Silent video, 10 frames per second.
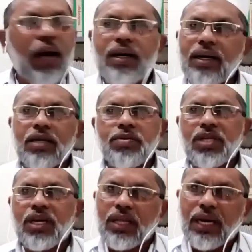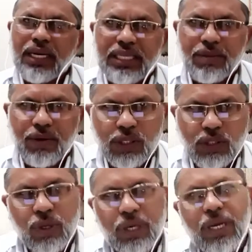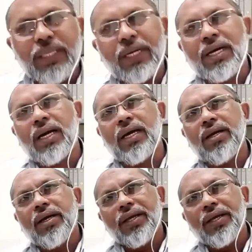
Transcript: ஆர்டர் நமசல்லா அலிஸ்லாம் அவர்கள் சொல்லி அதற்கான